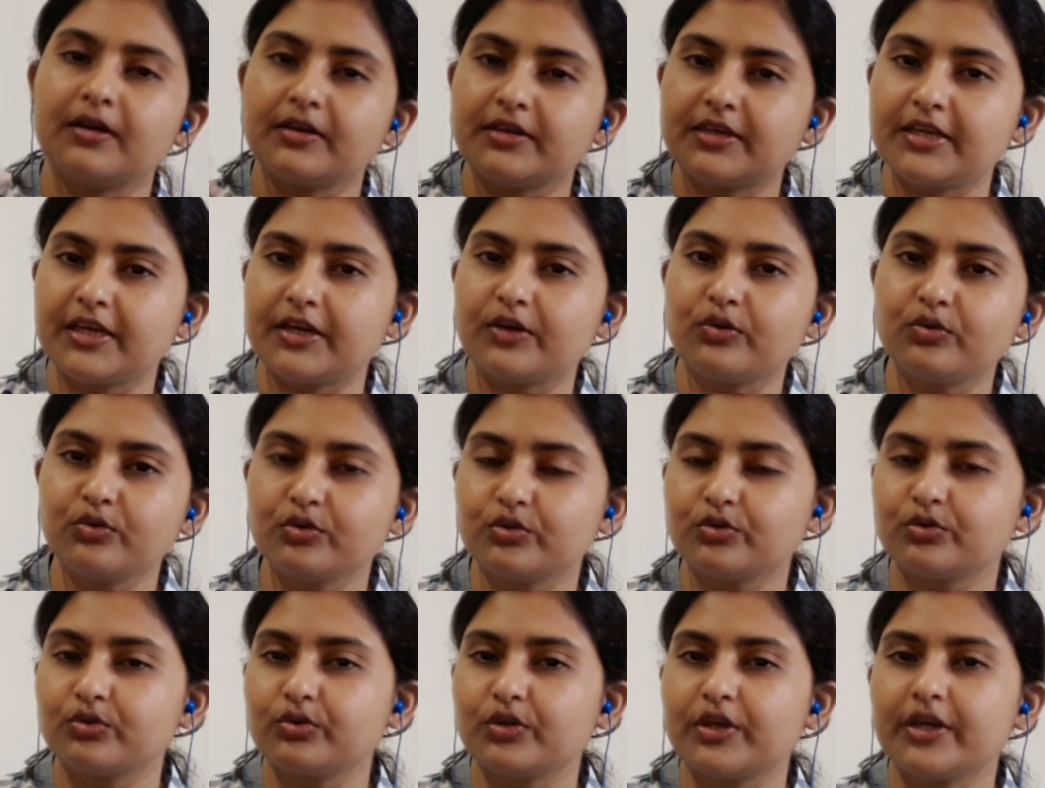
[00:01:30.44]
ঠেকুর
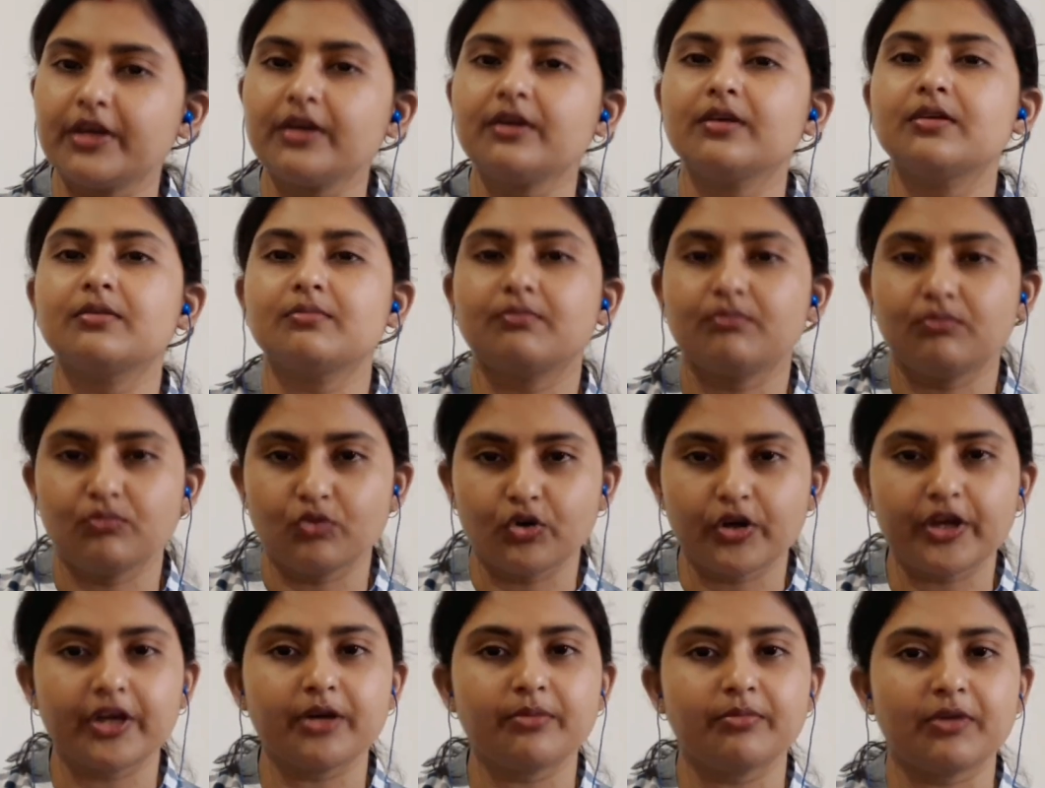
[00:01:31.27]
তুলে
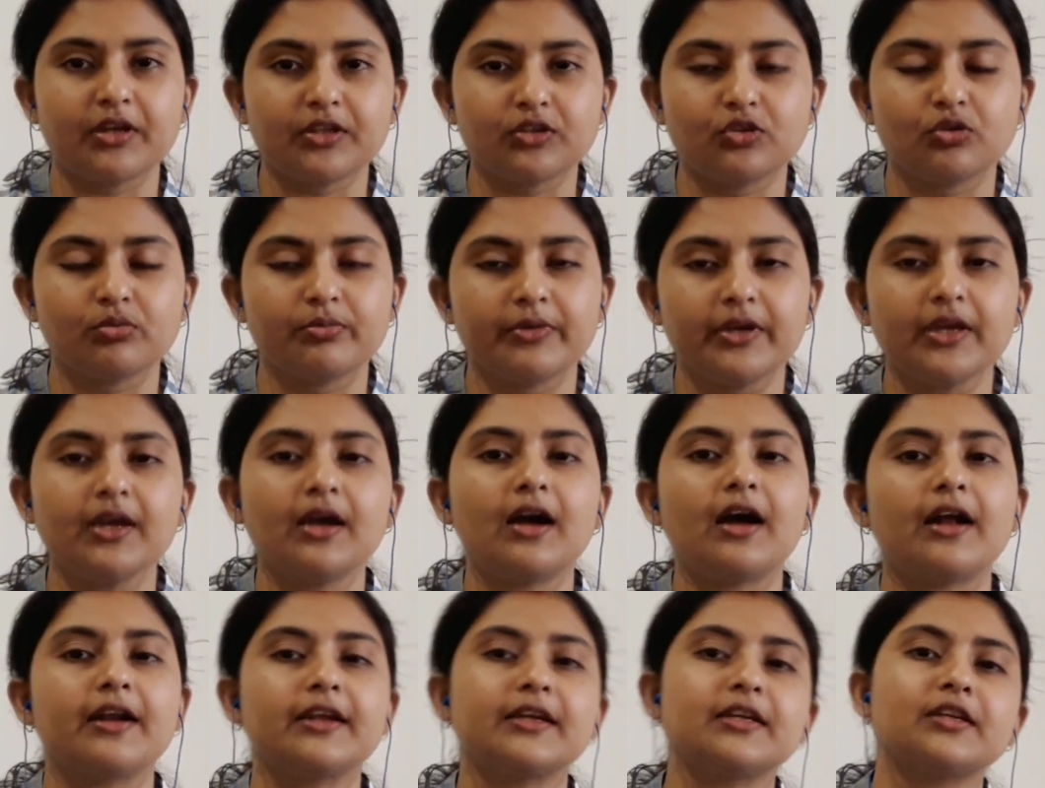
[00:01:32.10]
মুখের মাধ্যমে
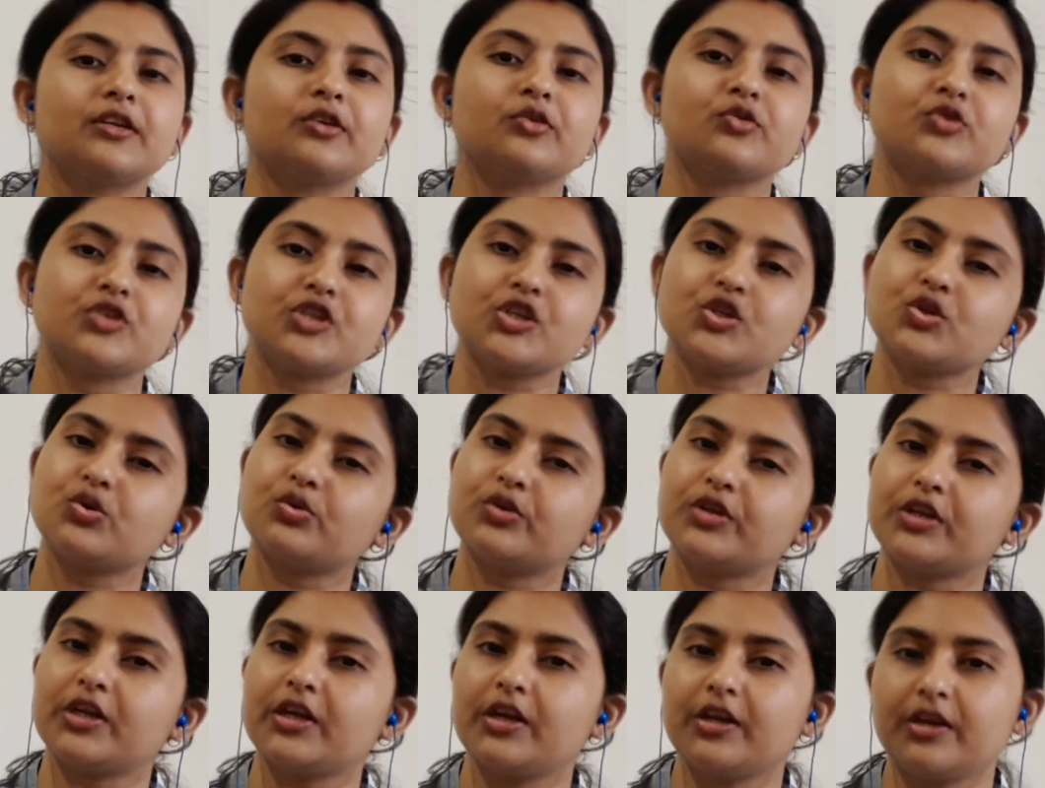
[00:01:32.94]
আরেকটা হচ্ছে
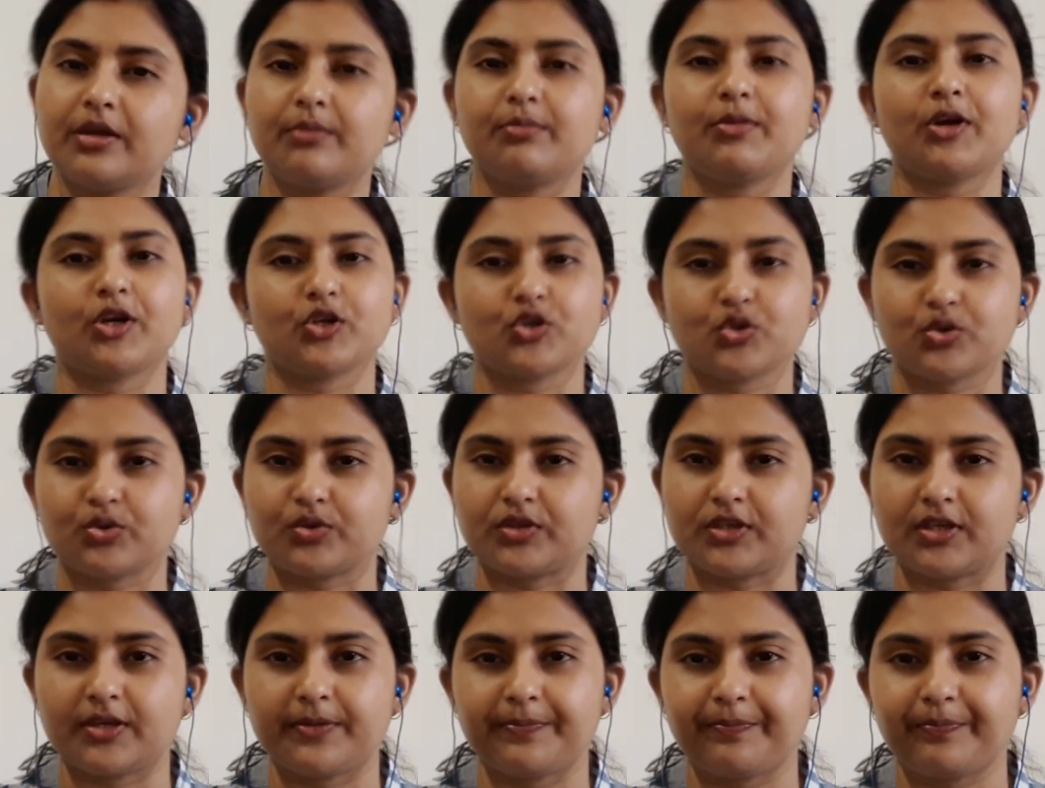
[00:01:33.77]
শরীরের নিম্নাংশ
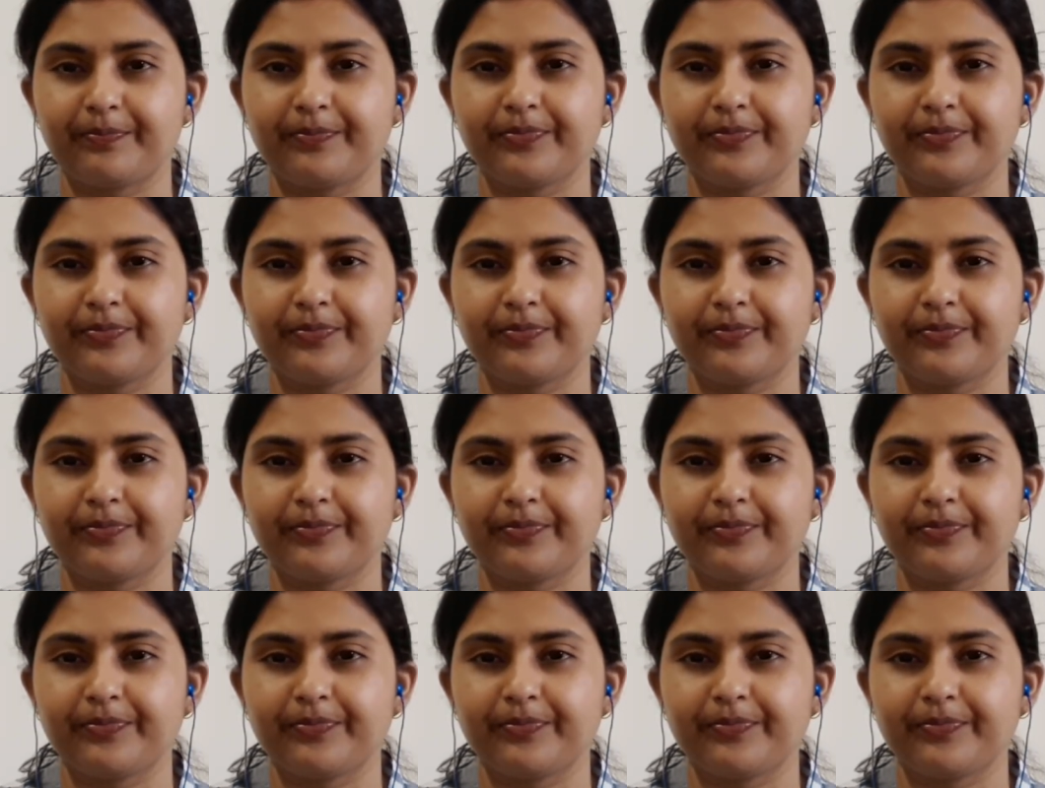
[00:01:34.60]
দিয়ে